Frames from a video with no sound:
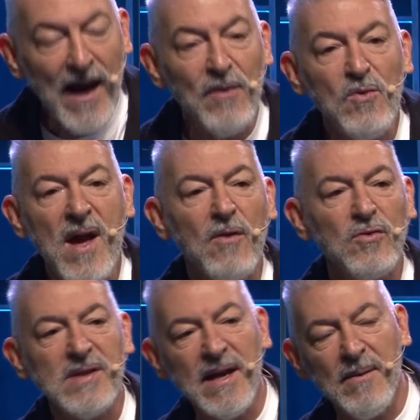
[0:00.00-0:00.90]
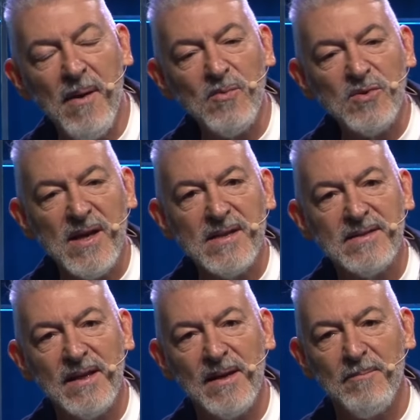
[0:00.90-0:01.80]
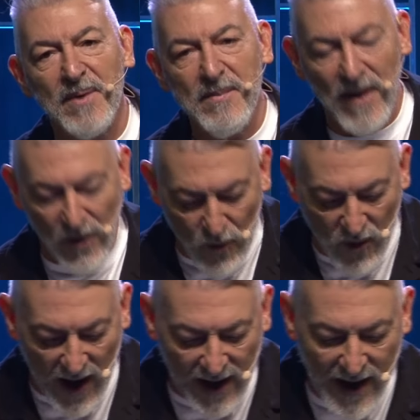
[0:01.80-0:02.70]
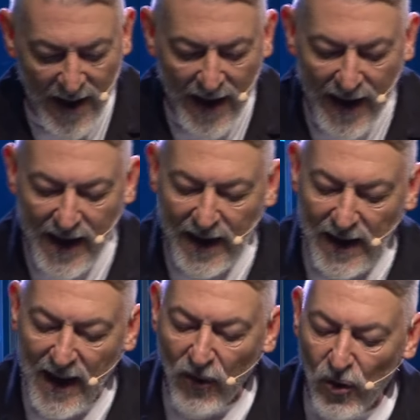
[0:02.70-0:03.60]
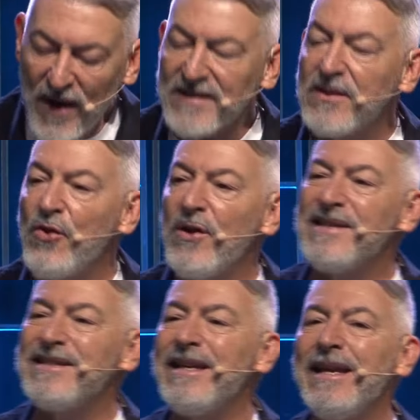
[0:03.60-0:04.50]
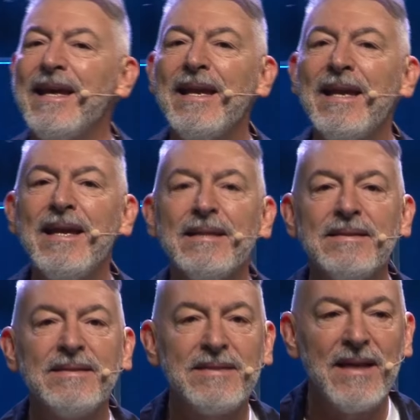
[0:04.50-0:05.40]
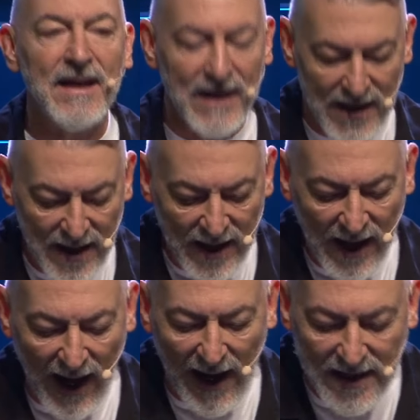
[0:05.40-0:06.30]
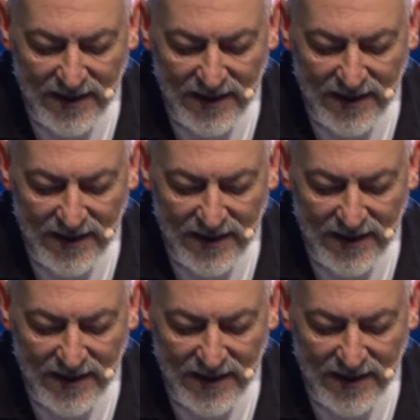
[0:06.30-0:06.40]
Algunas cosas que vamos a decir en primer lugar es que la adoración es inherente al